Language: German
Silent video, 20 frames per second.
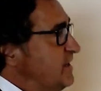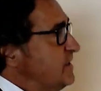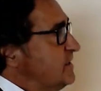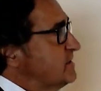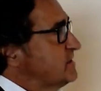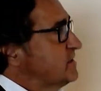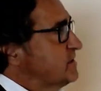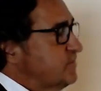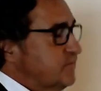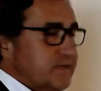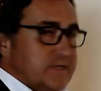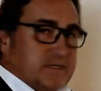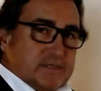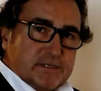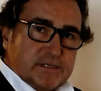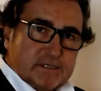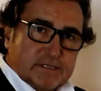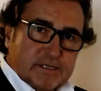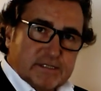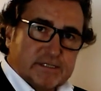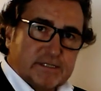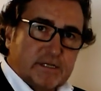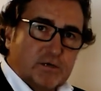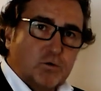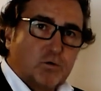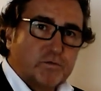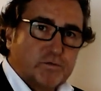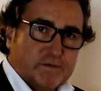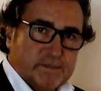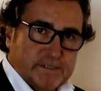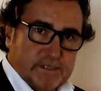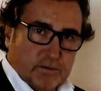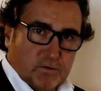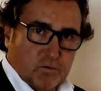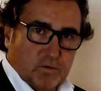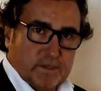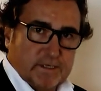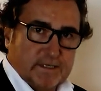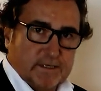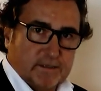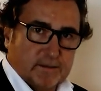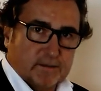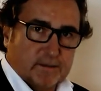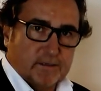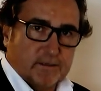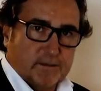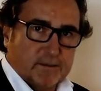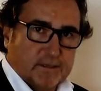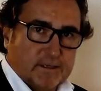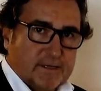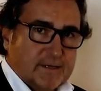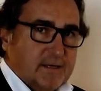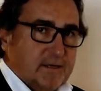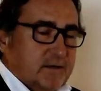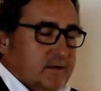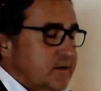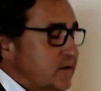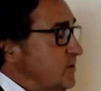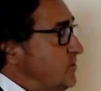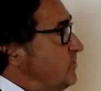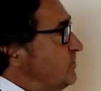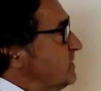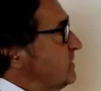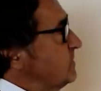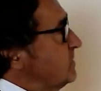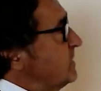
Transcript: ist es wichtig, dass die Luft zirkulieren kann. Ähm,